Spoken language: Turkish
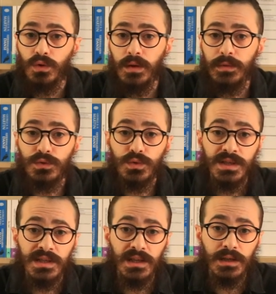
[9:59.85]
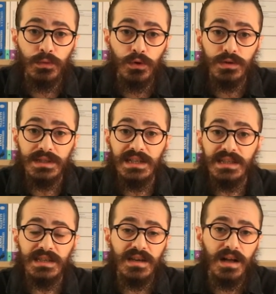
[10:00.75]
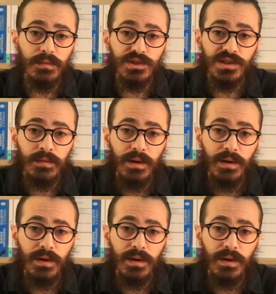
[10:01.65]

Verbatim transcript: dönemin Rusyasındaki bürokrasiyi tiye almıştır